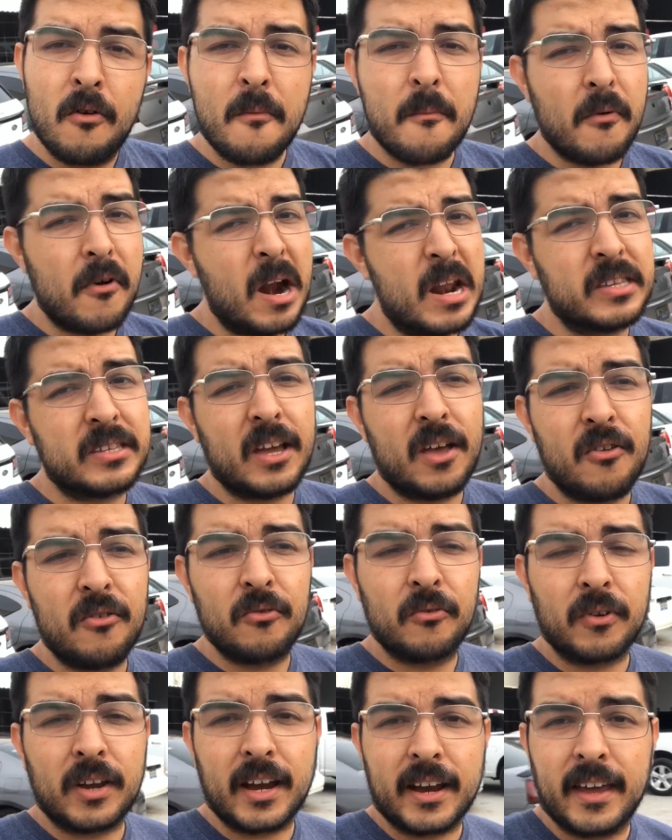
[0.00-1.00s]
Un
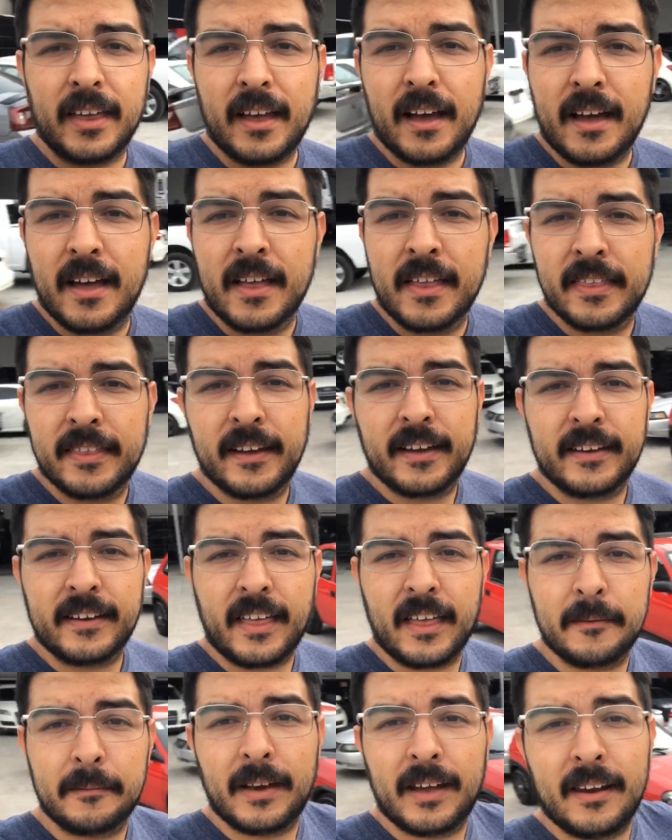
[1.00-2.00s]
polarizado nunca queda nada,
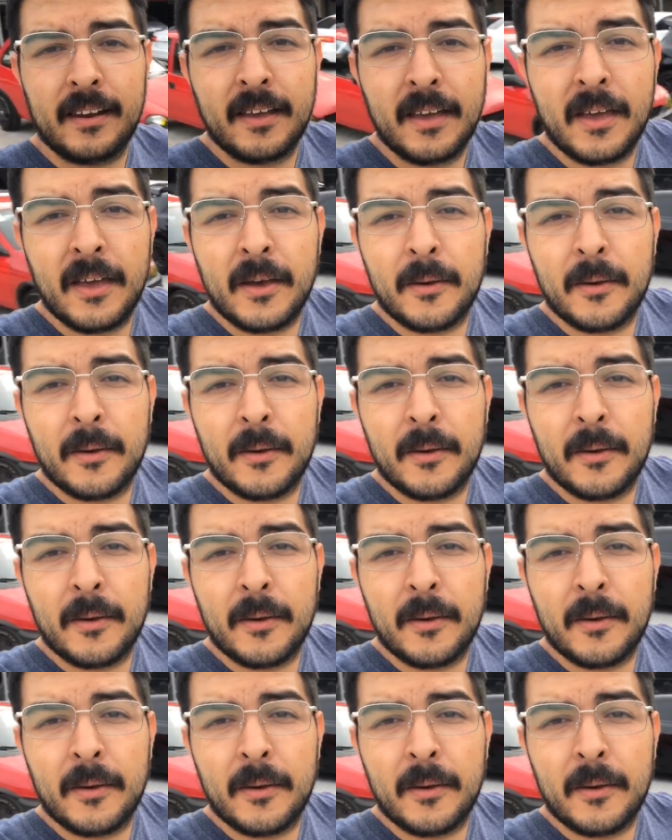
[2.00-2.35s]
nada mal.